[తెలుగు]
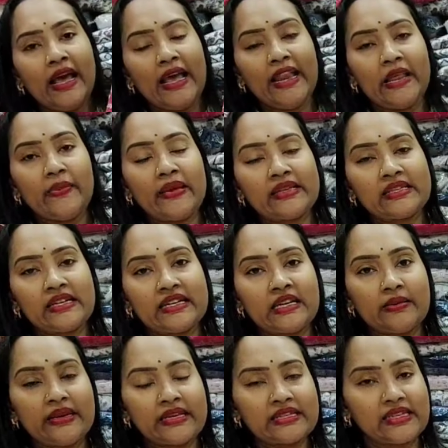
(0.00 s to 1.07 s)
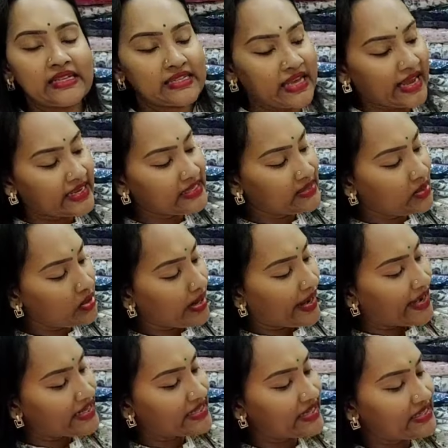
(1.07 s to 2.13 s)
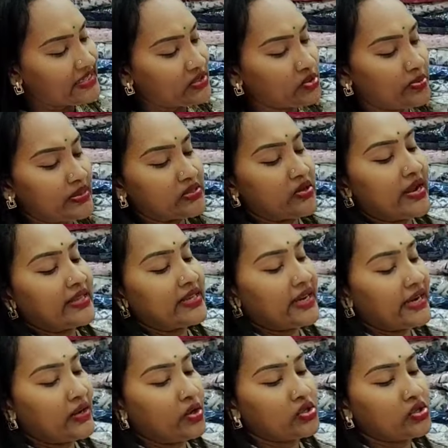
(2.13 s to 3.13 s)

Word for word: ఎల్ఎంఎక్స్ అండ్ డబల్ ఎక్స్ఎల్ సైజ్లో ఎయిట్ నైంటీ రూపీస్లో అయితే కనుక